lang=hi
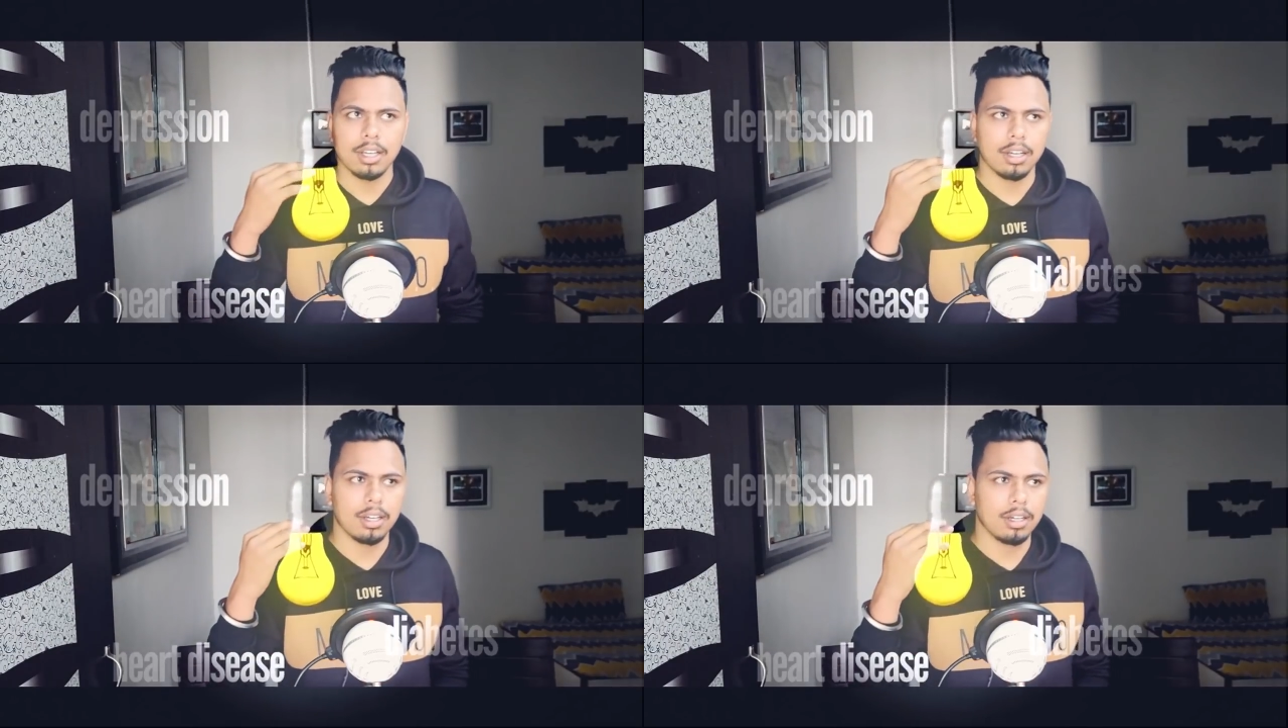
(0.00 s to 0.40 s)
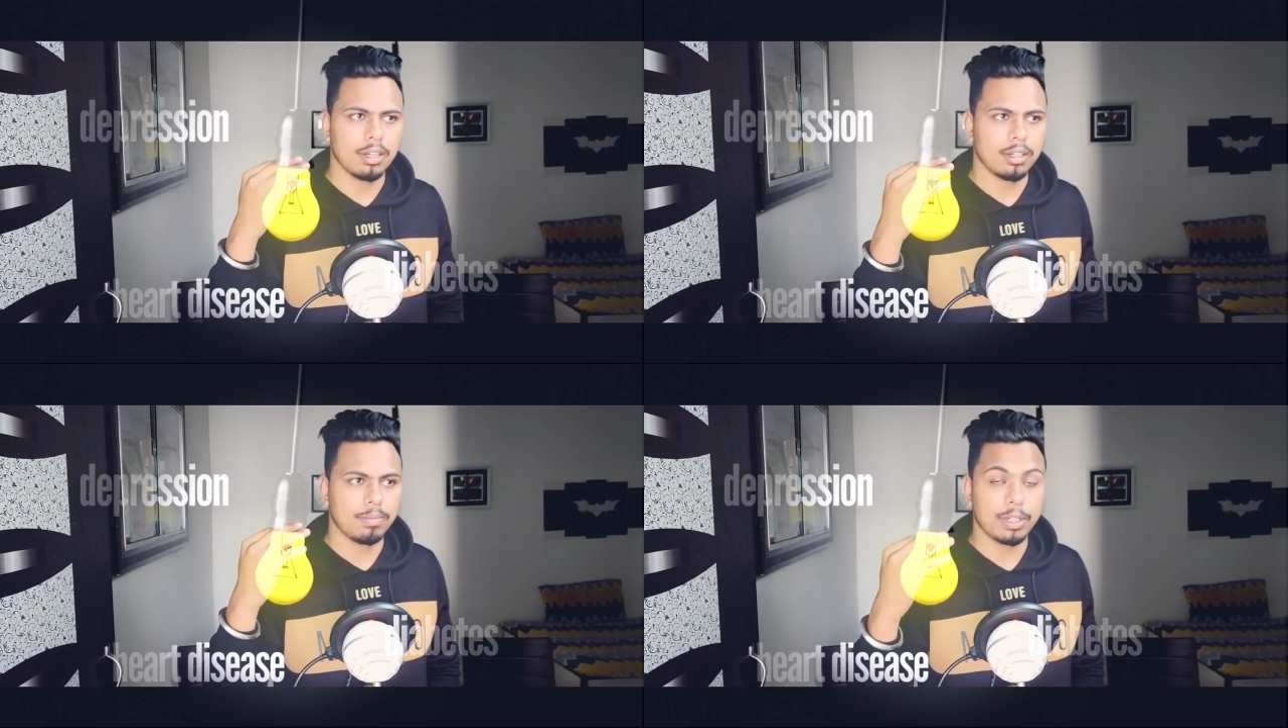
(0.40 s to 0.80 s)

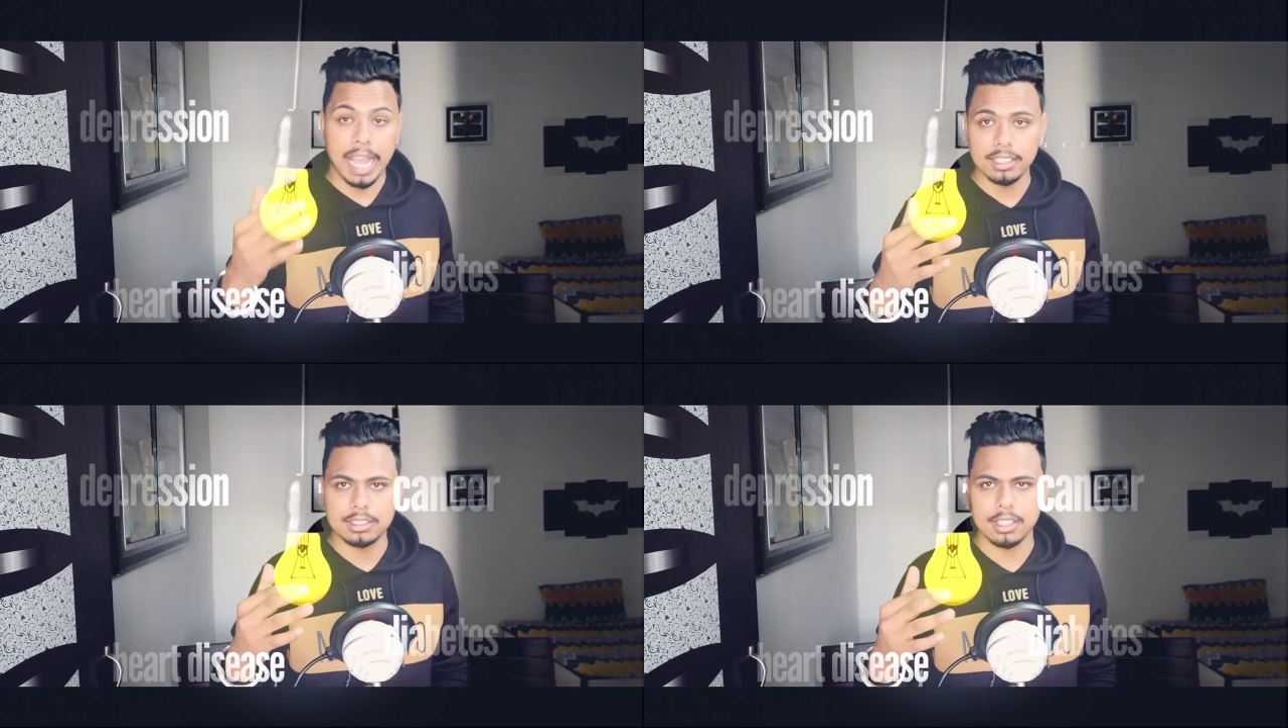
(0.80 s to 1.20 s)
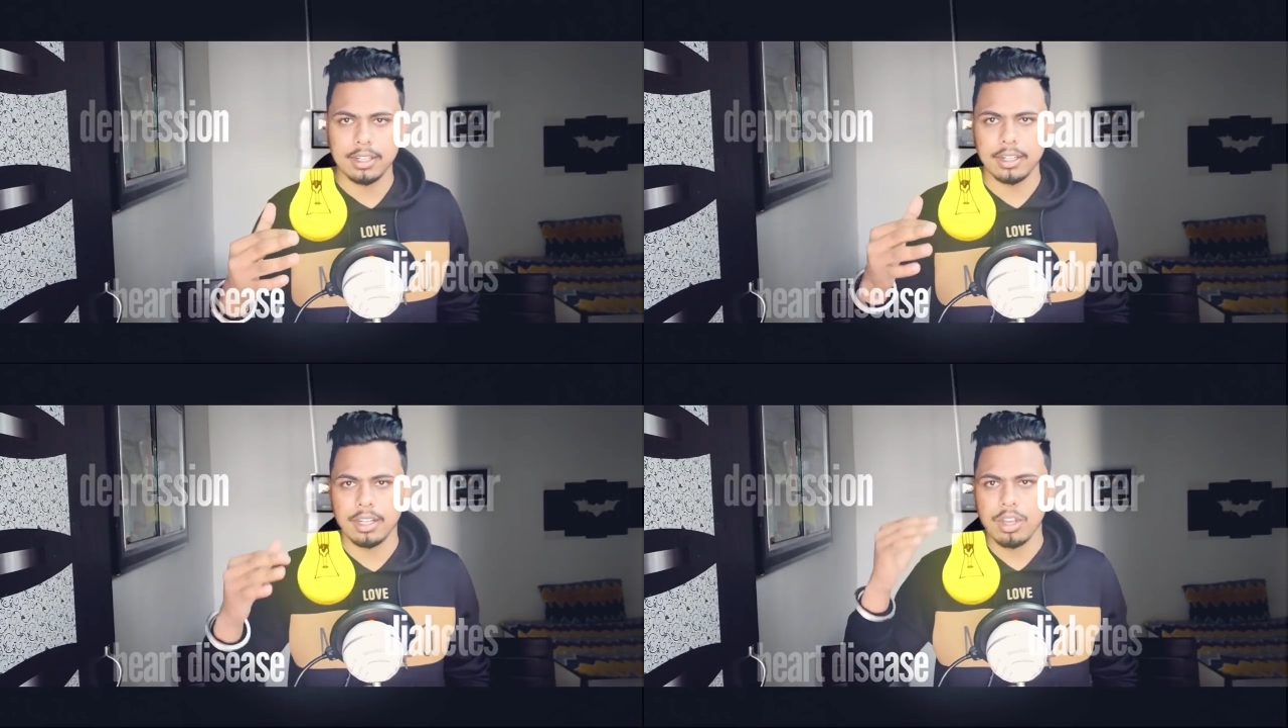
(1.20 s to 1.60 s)

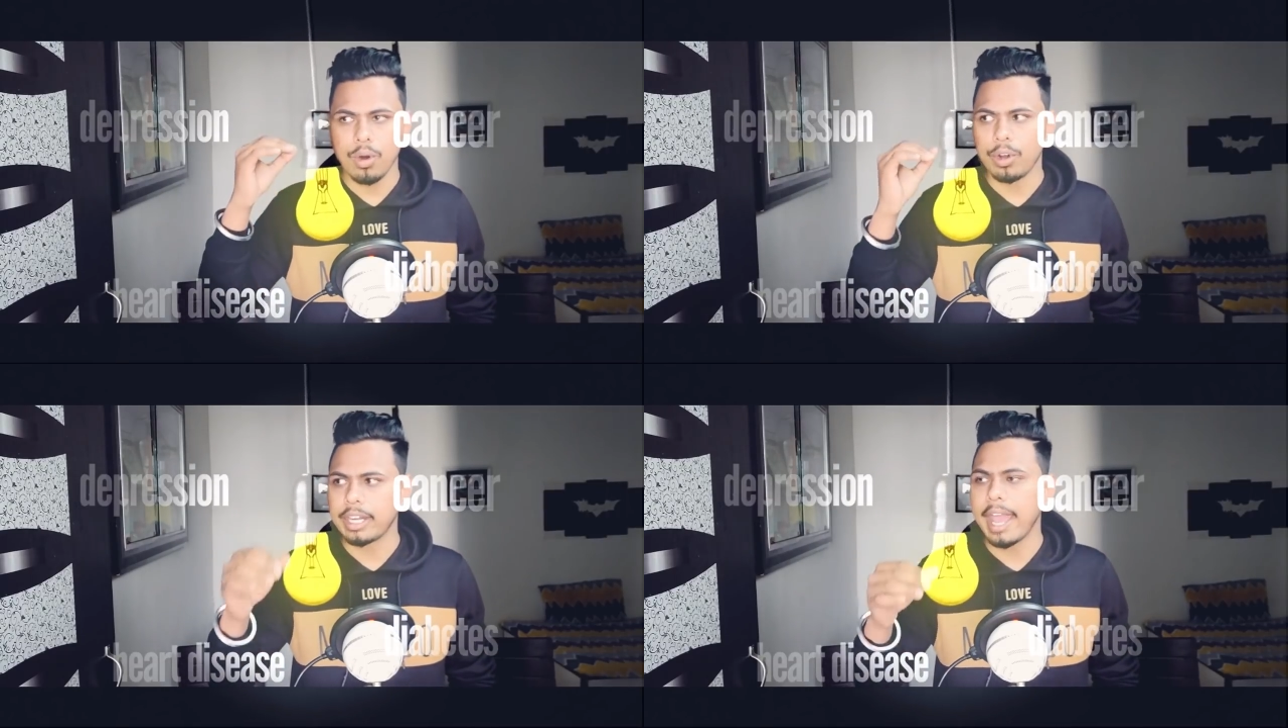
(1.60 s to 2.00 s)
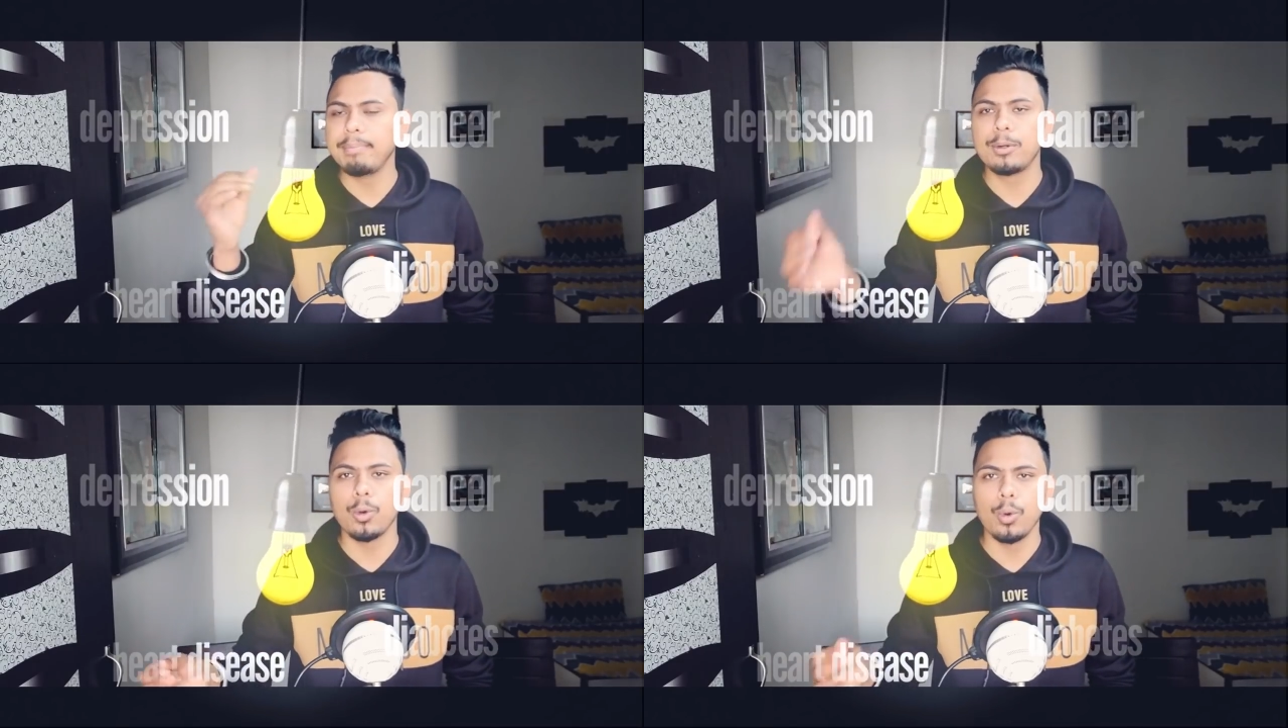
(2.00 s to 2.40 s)
कैंसर और
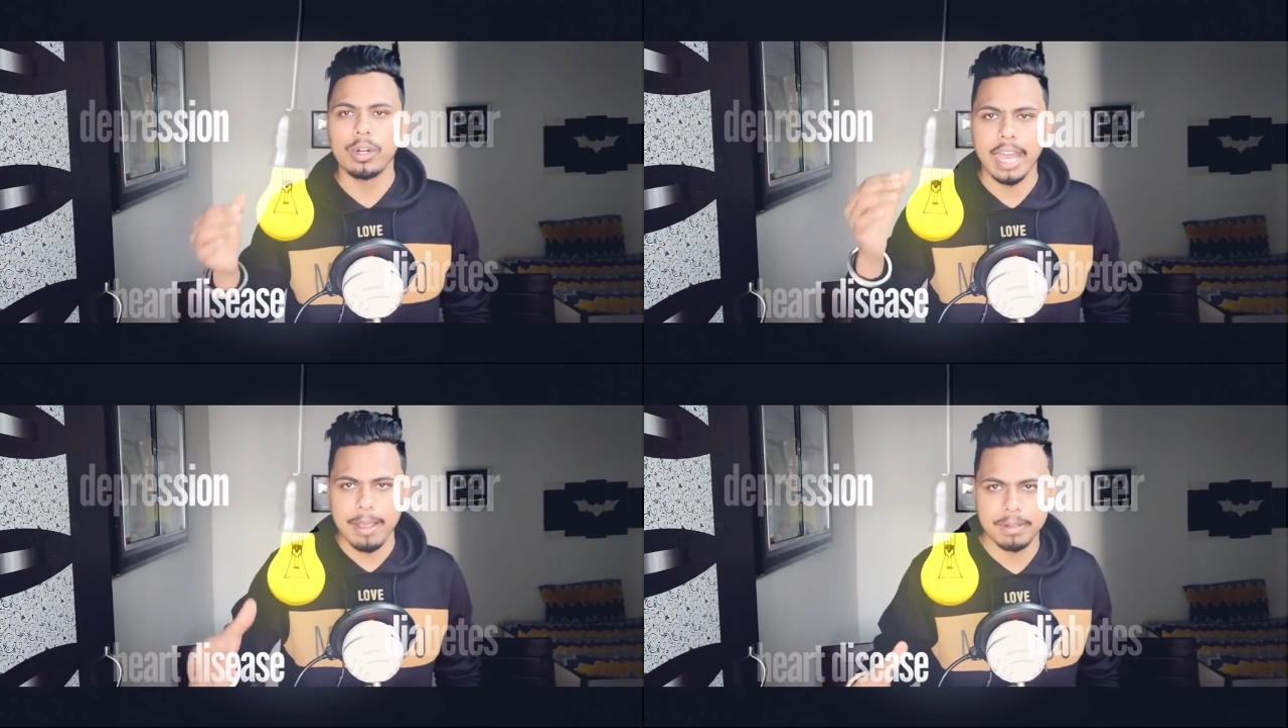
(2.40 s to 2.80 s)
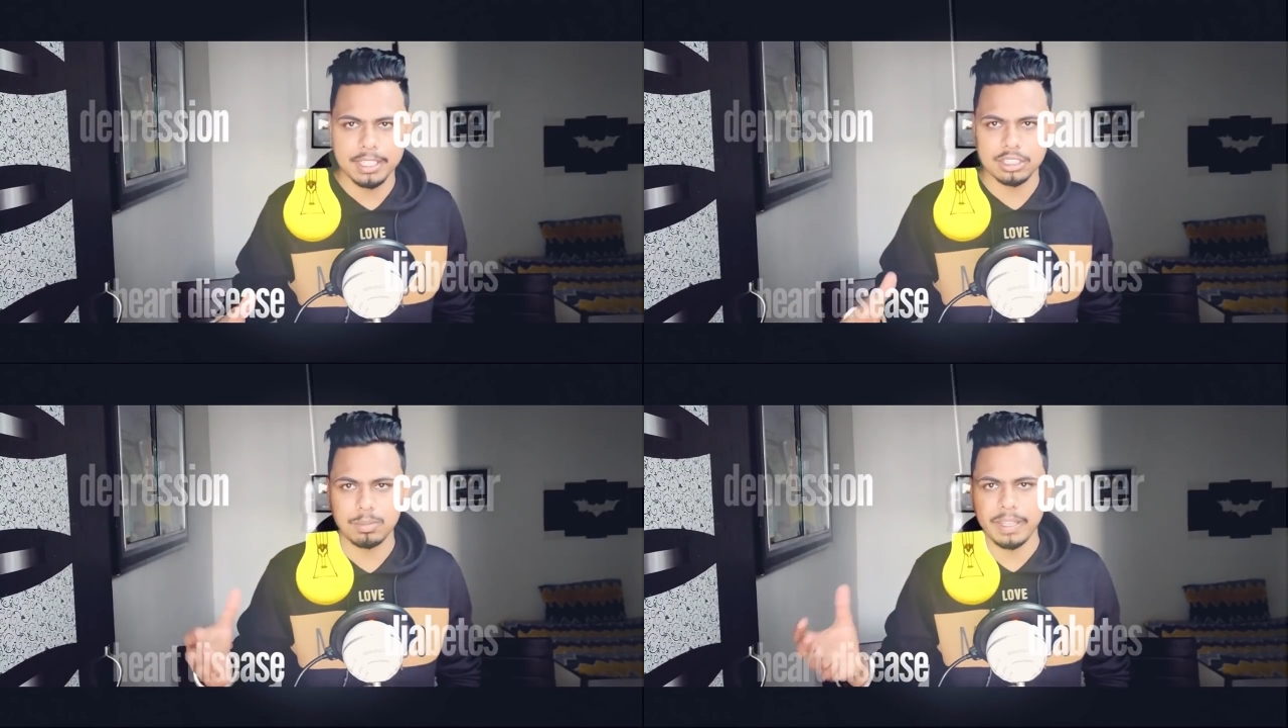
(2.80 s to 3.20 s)
टाइप टू
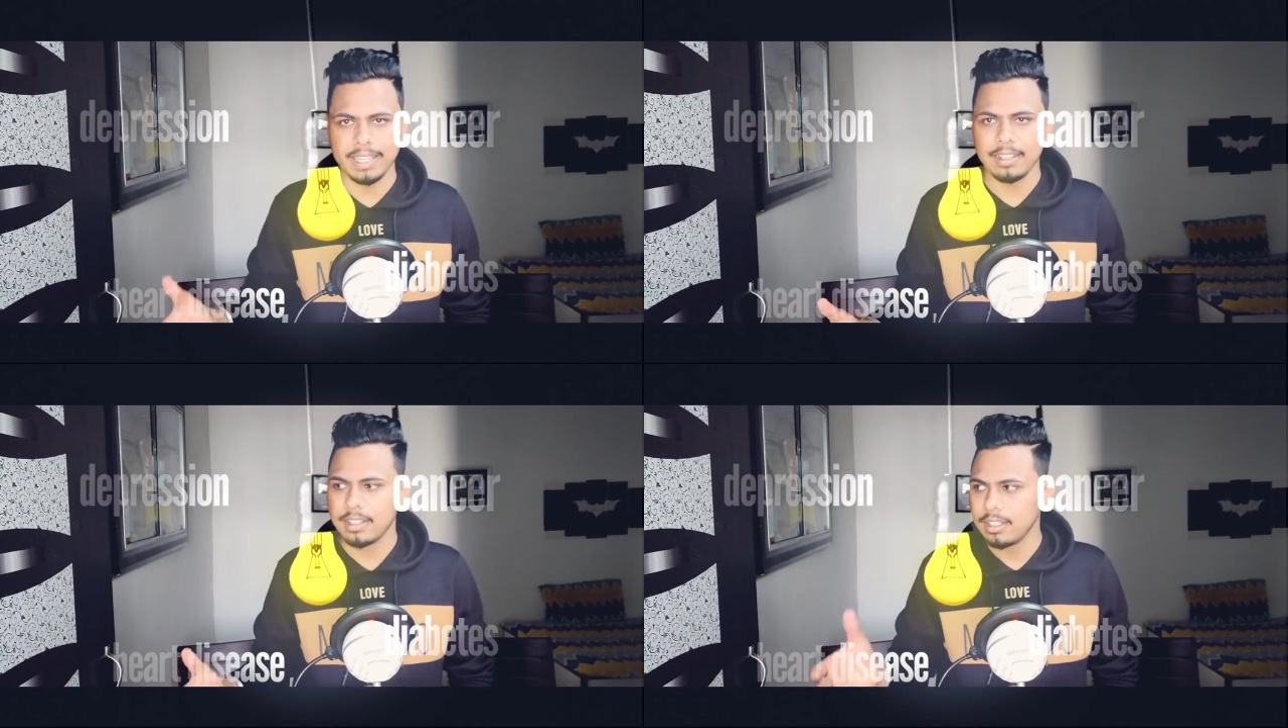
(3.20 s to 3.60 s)
डायबिटीज भी